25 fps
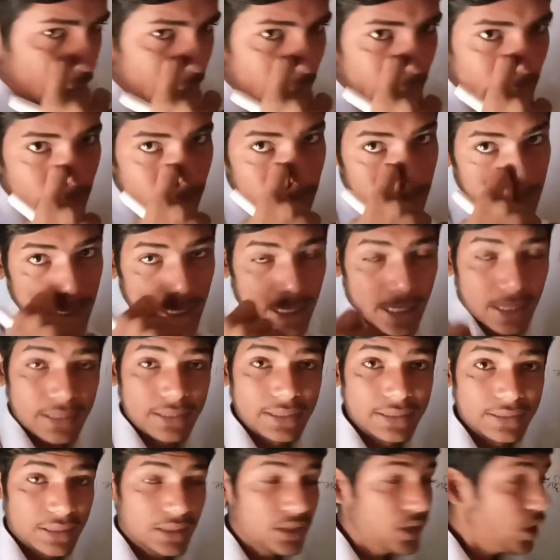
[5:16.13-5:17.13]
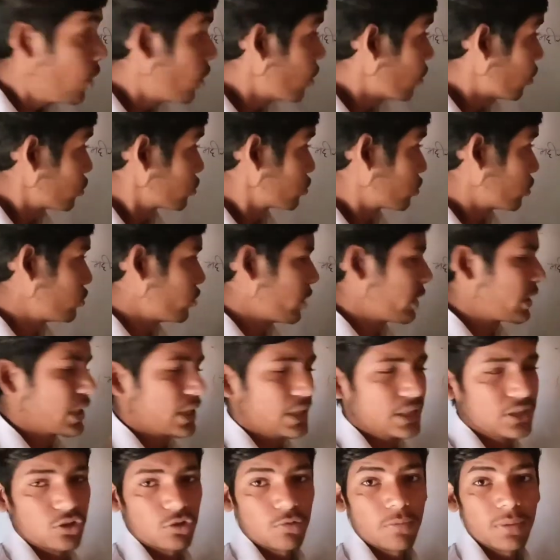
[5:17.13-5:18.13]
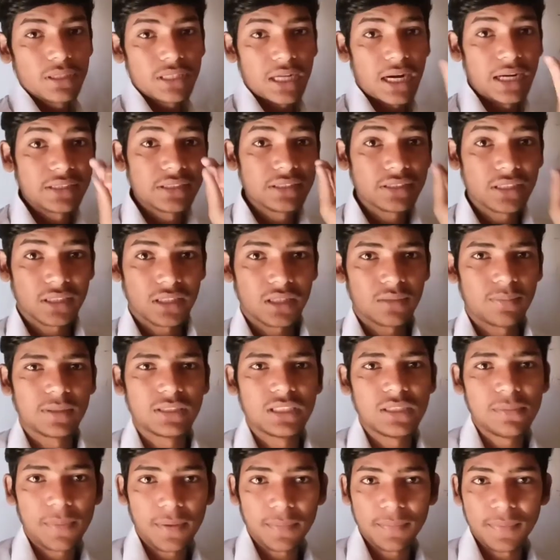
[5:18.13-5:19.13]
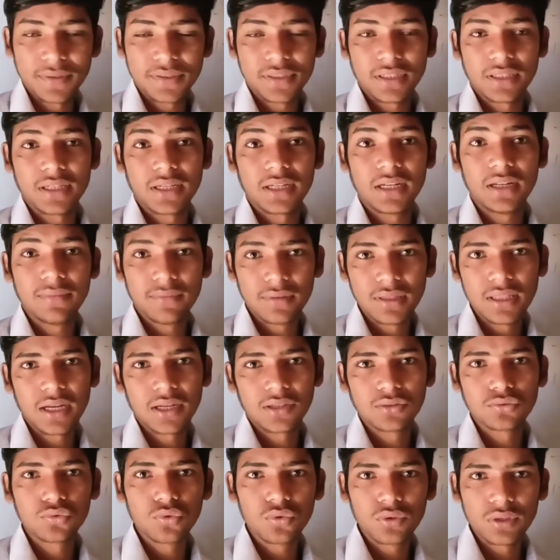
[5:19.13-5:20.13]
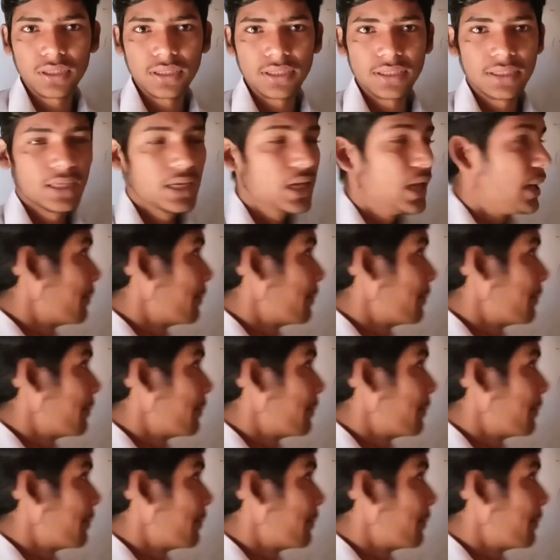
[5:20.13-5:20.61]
का लिंक मिल जाएगा नीचे उसको ज्वाइन कर लीजिए उसमें साठ से सत्तर बच्चे प्रिपरेशन कर रहे हैं विद्यागंज स्कूल के लिए